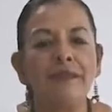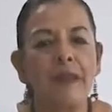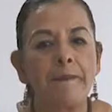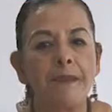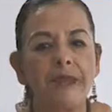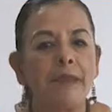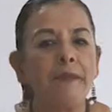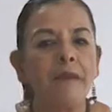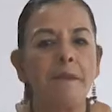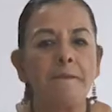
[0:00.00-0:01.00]

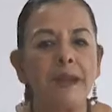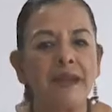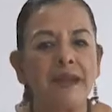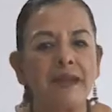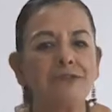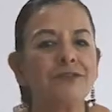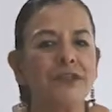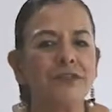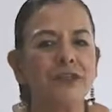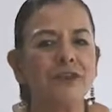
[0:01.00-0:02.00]
también para casos
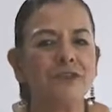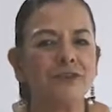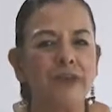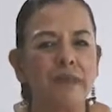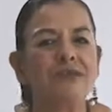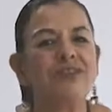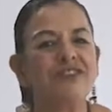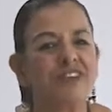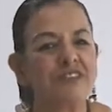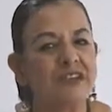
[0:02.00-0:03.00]
en donde nos sintamos
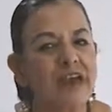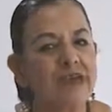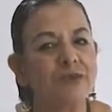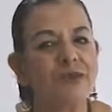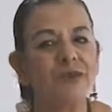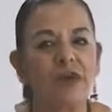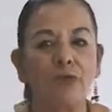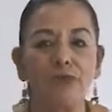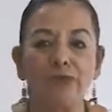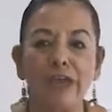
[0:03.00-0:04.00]
estresados,
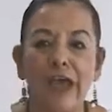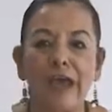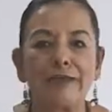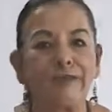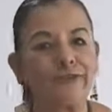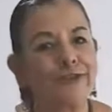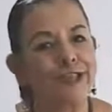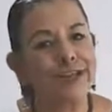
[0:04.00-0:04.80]
angustiados,